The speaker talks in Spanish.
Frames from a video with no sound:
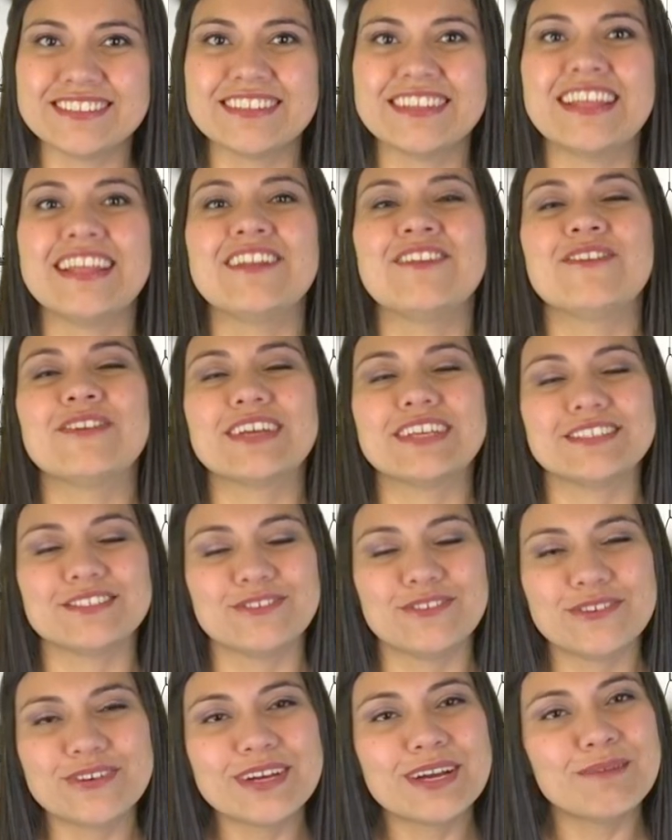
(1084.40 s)
de lo que
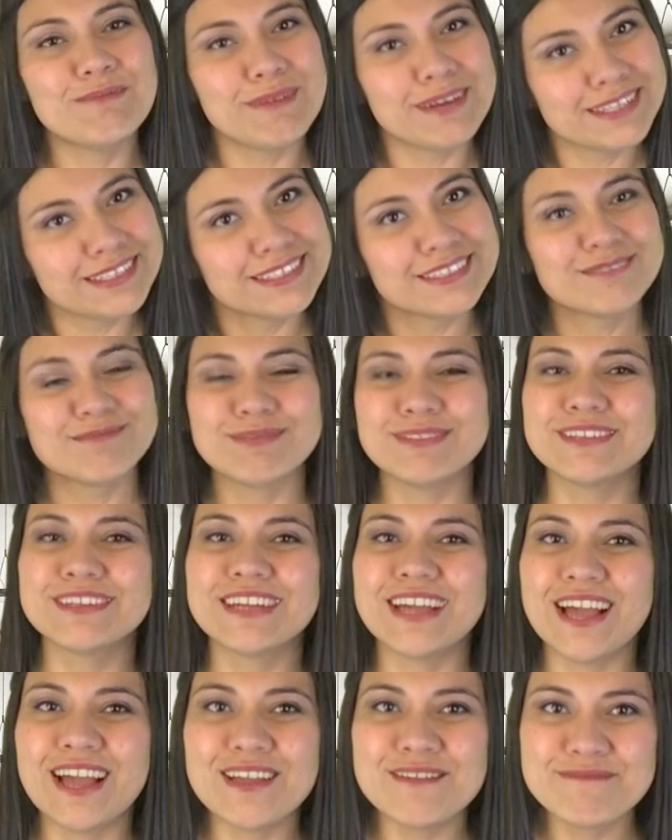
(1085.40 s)
son capaces,
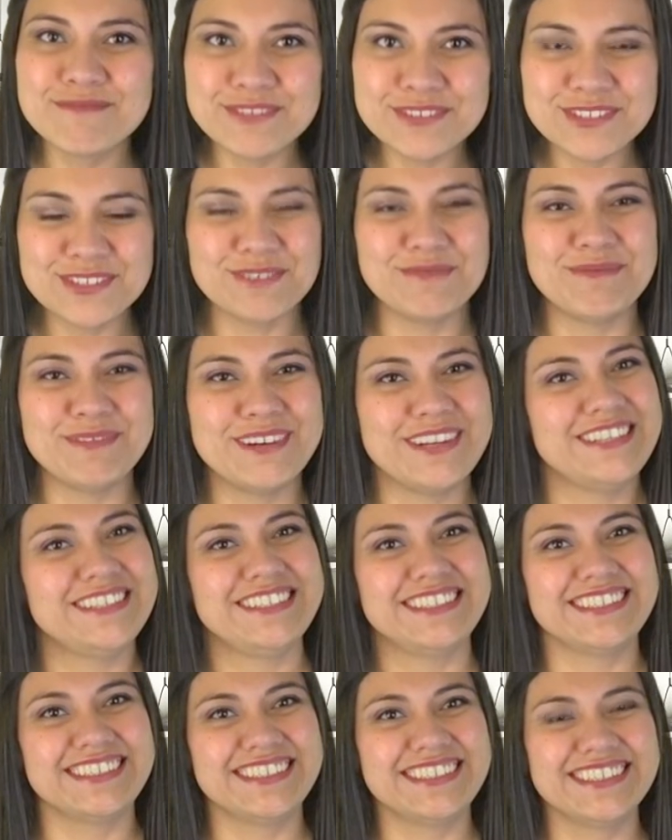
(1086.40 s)
porque hay mucho por
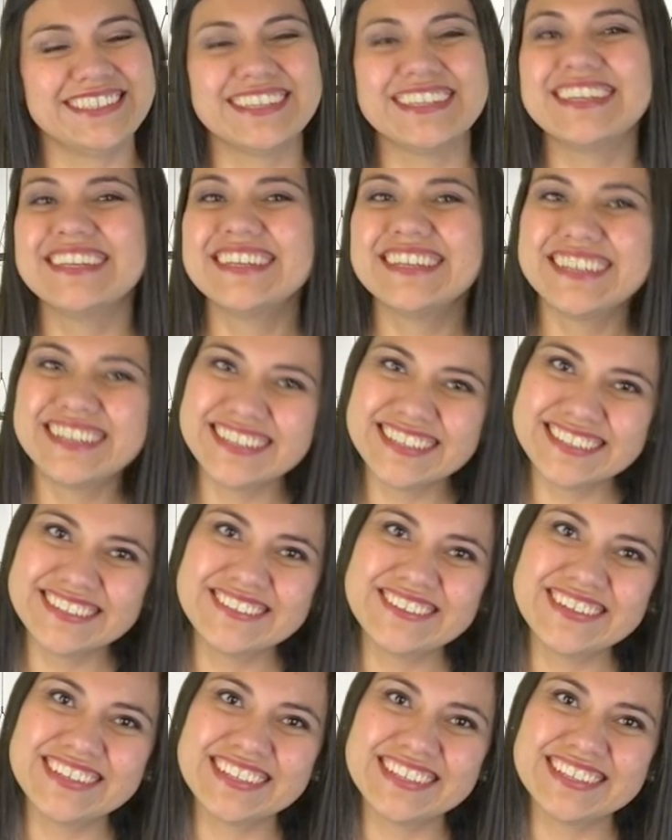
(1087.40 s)
hacer.
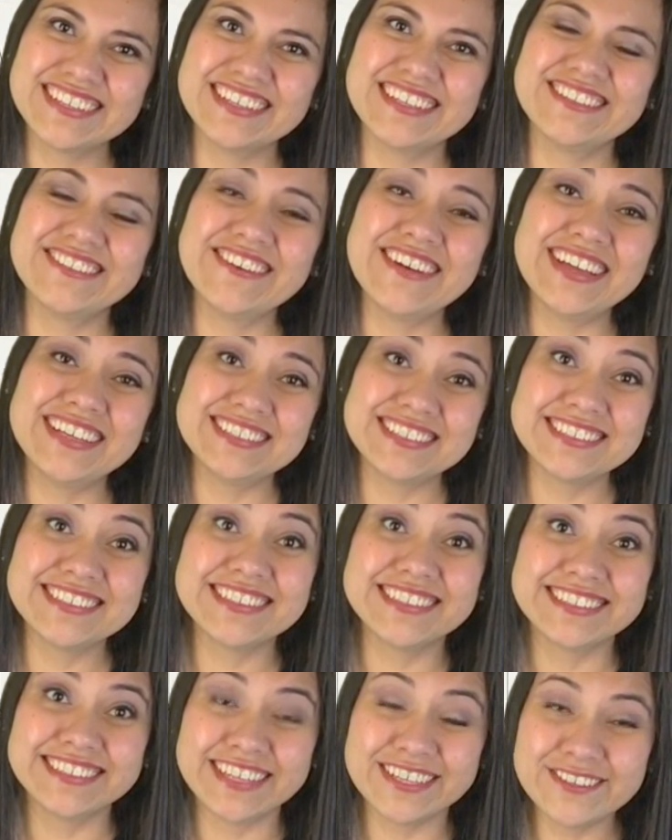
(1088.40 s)
Recuerden que todas
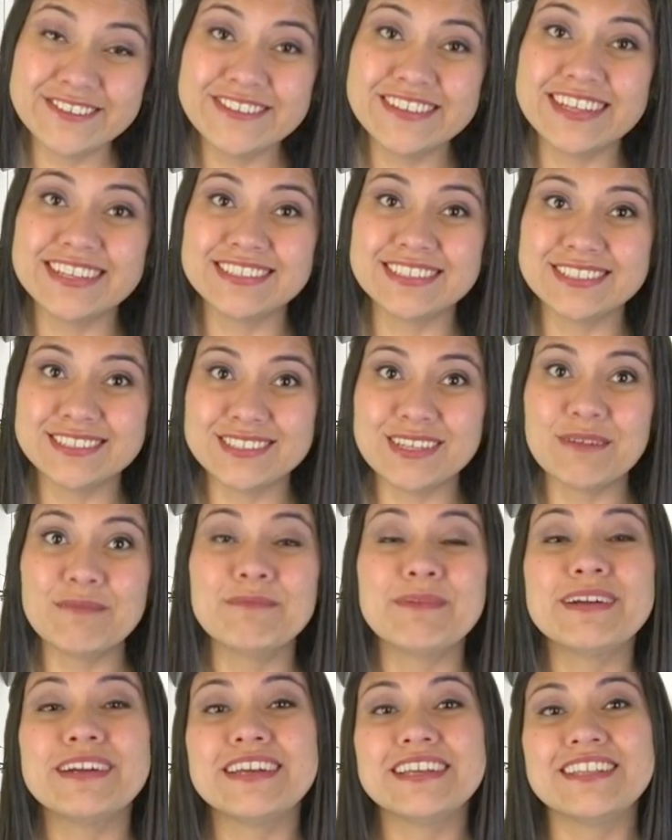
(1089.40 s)
estas ayudas están
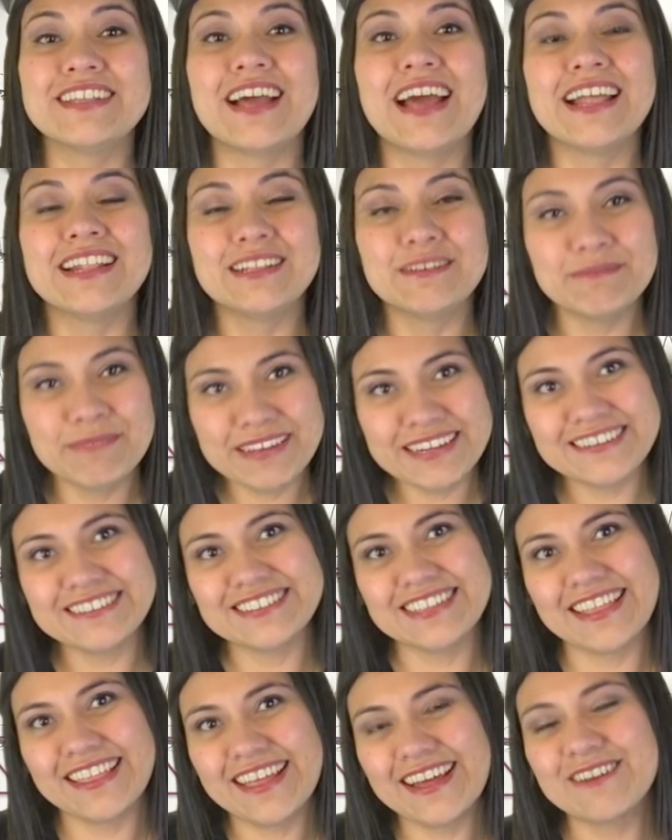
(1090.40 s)
para
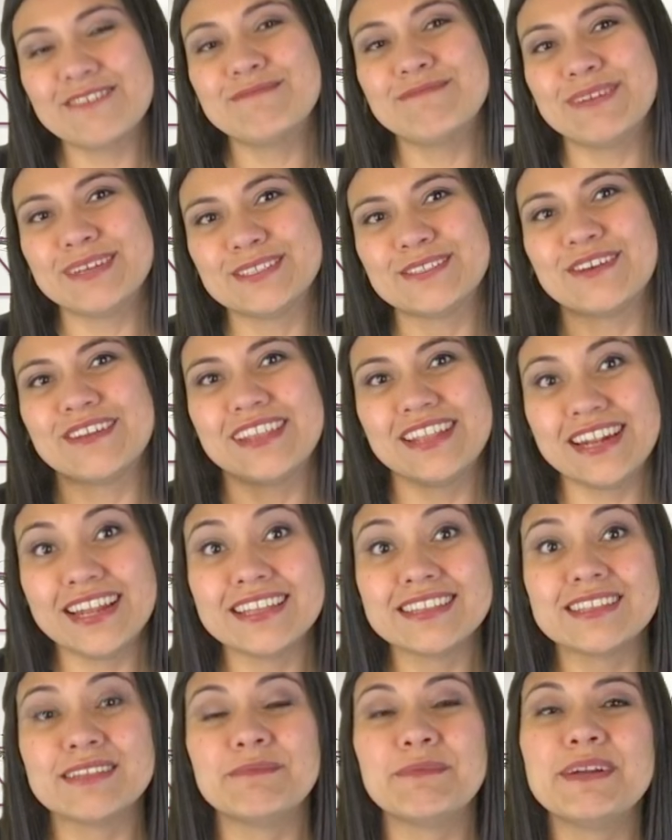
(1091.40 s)
animarlas a dar un paso
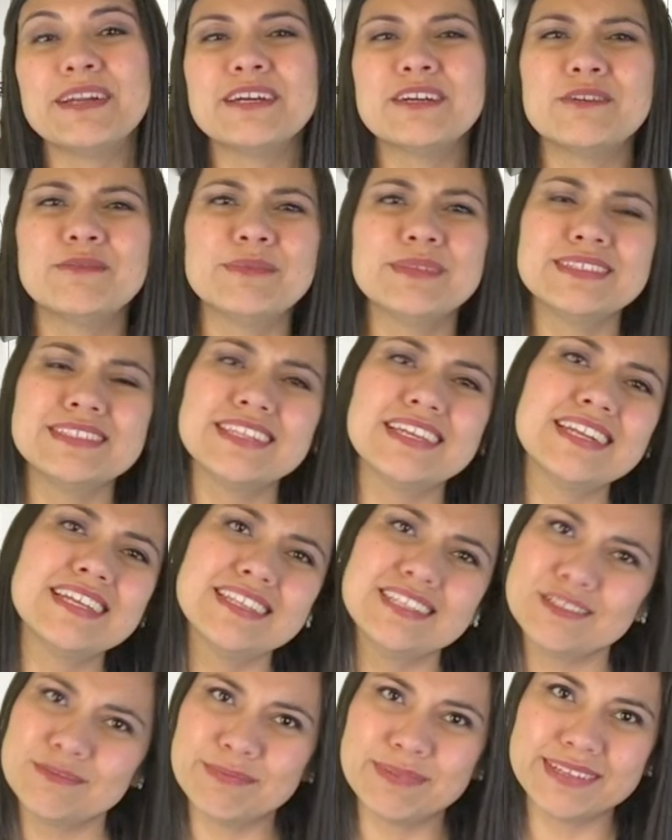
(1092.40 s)
adelante, para comenzar a
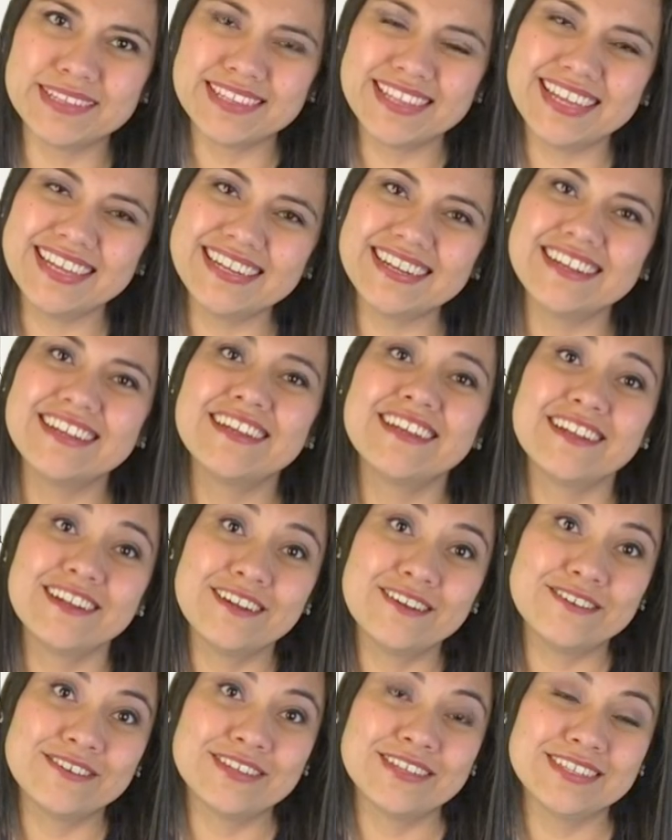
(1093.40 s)
despertar
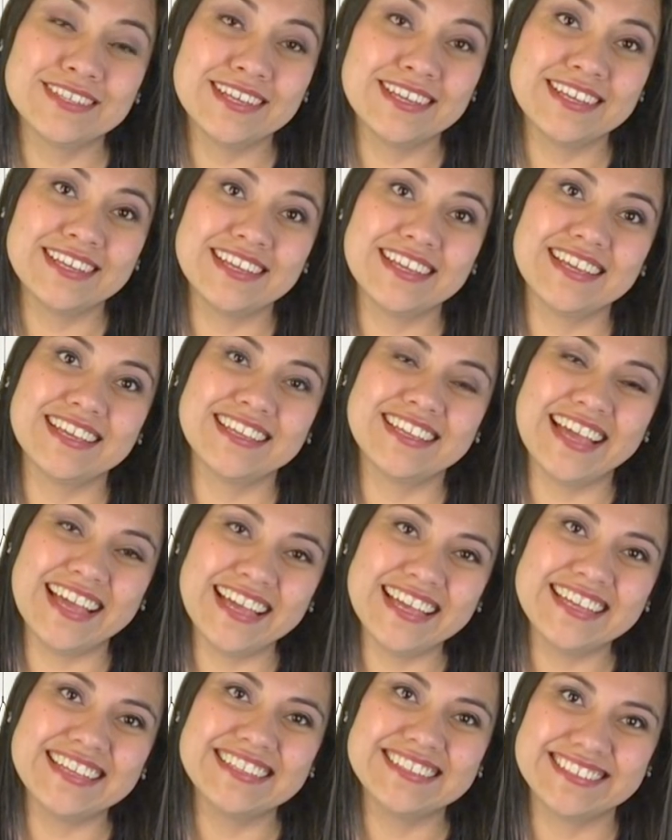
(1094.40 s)
lo que
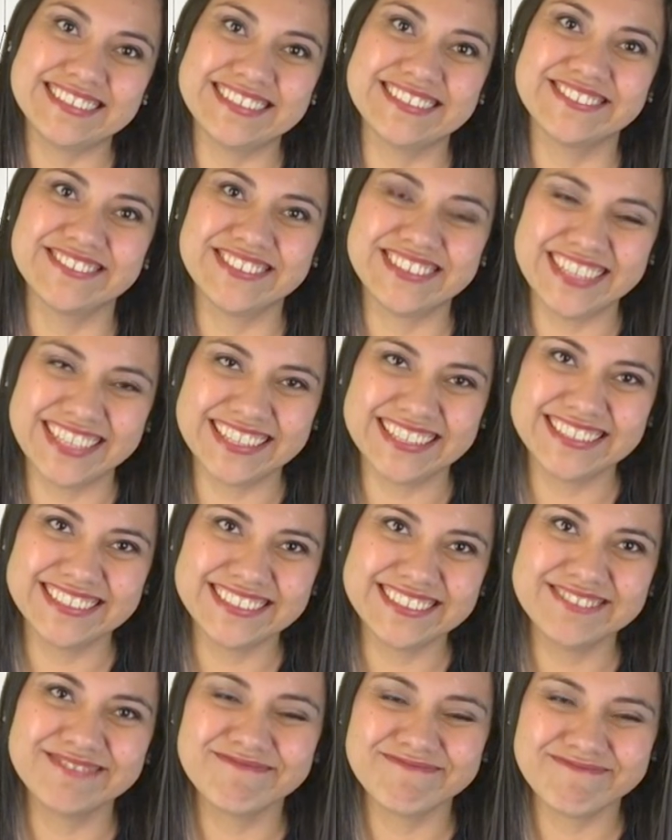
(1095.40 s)
ya es en ustedes.